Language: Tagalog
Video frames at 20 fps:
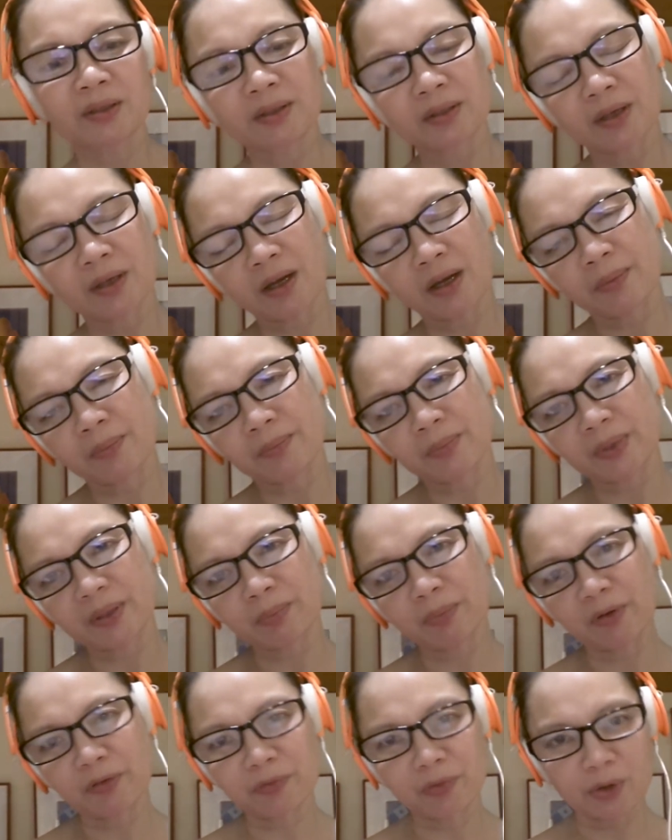So,
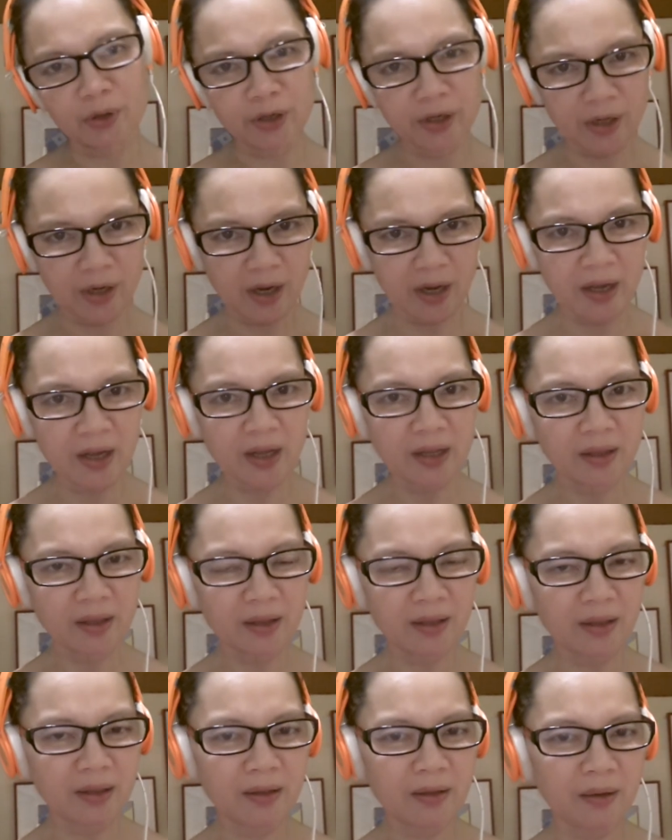but before that,
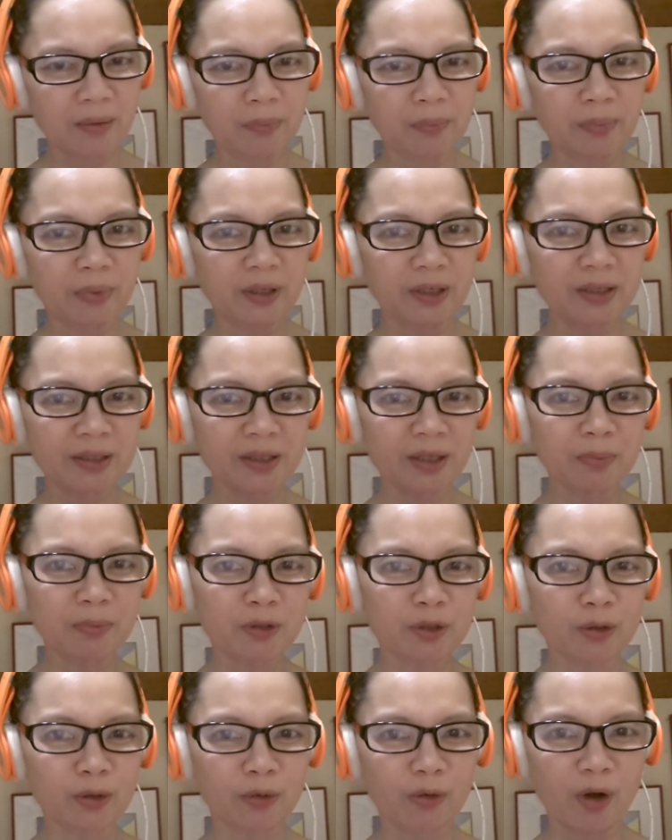please
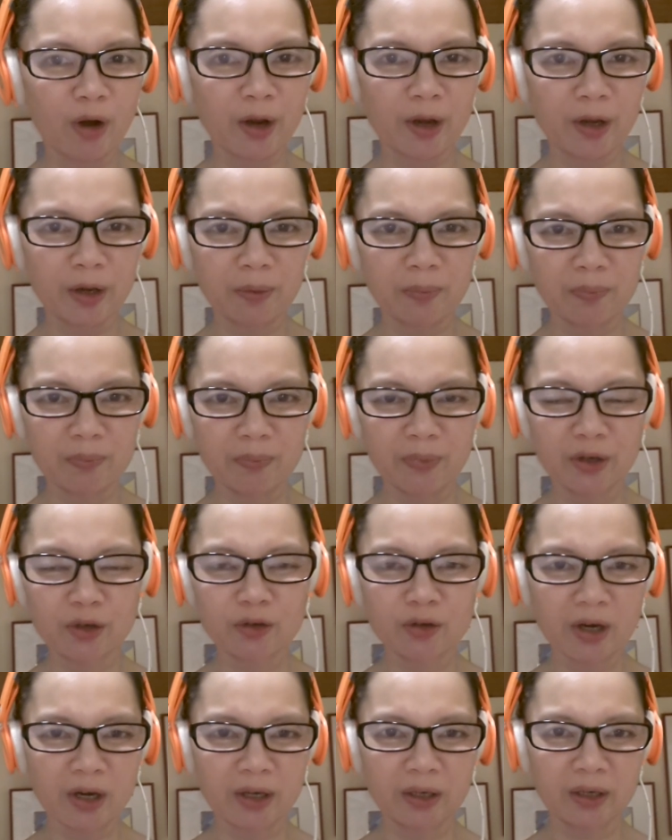subscribe my
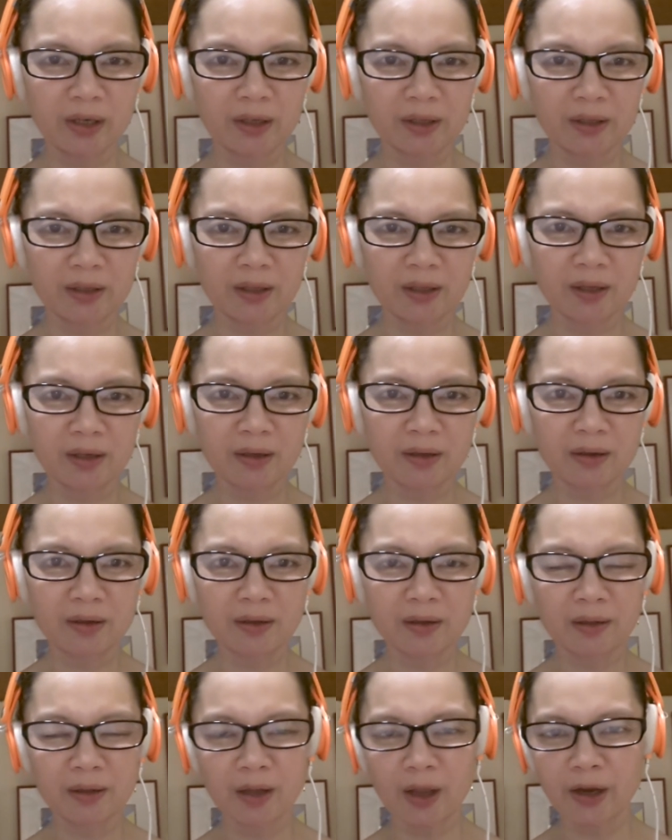channel,
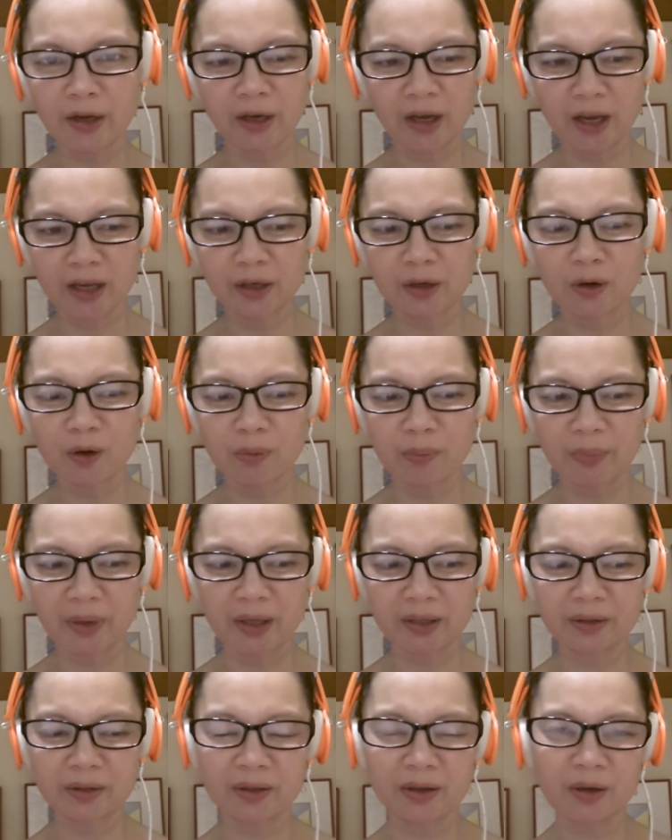like and
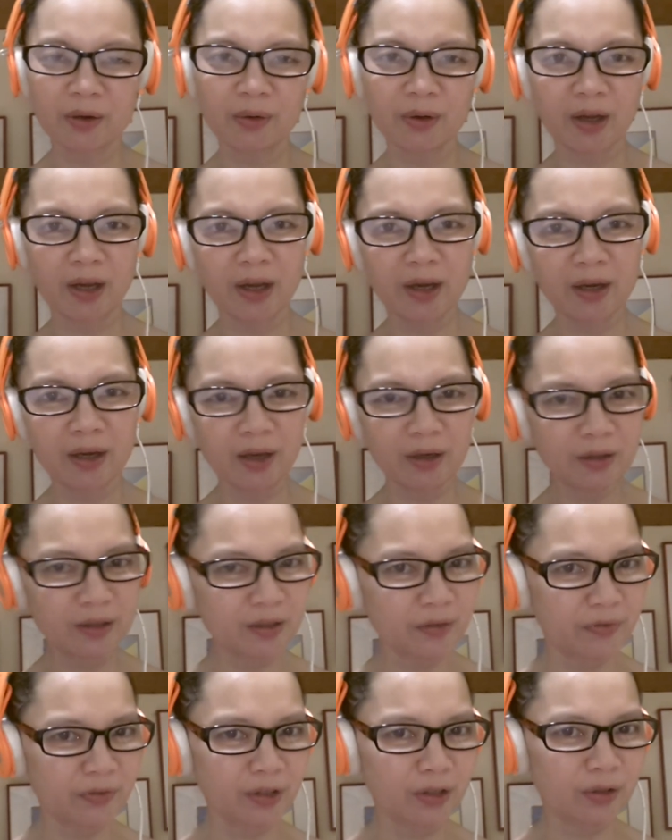comment, okay? And
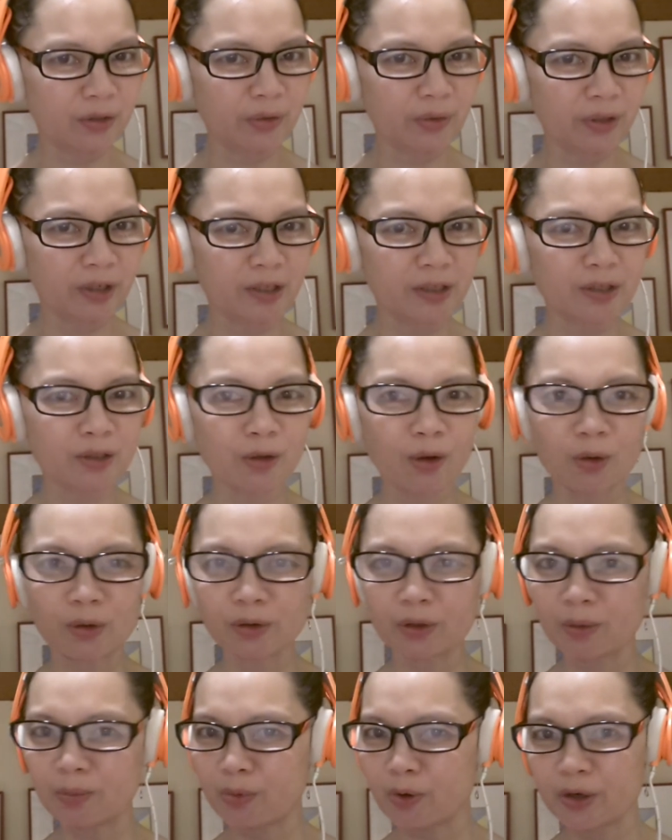this video is to
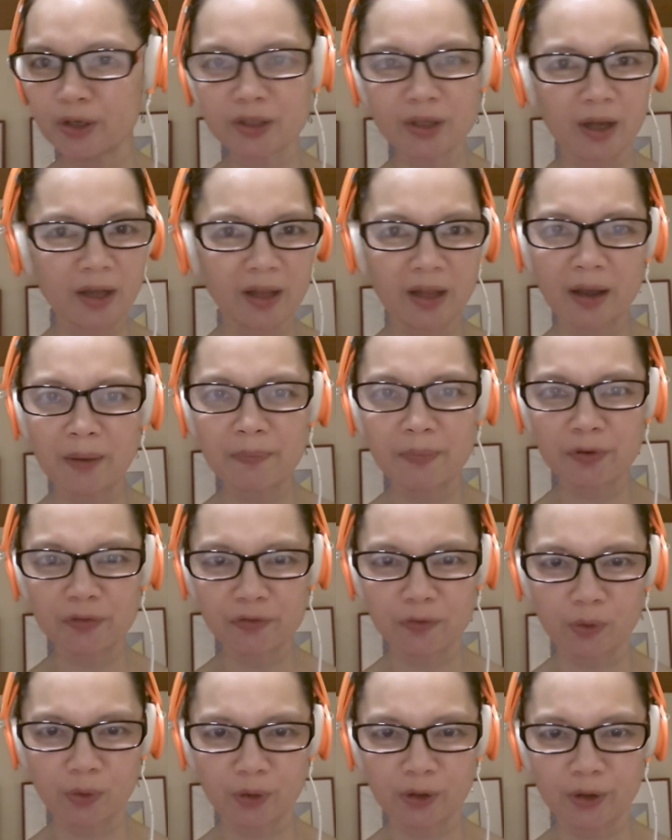all the boys I loved
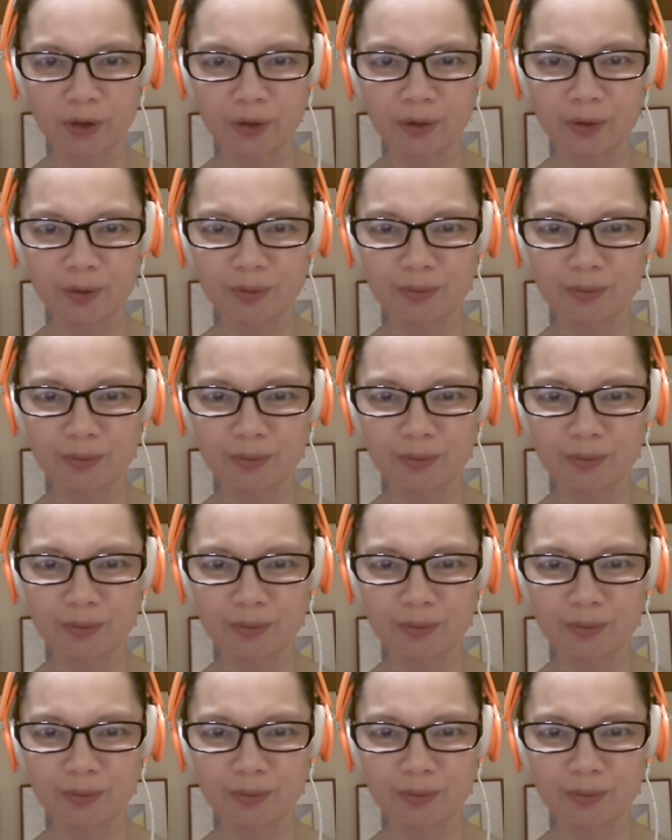before.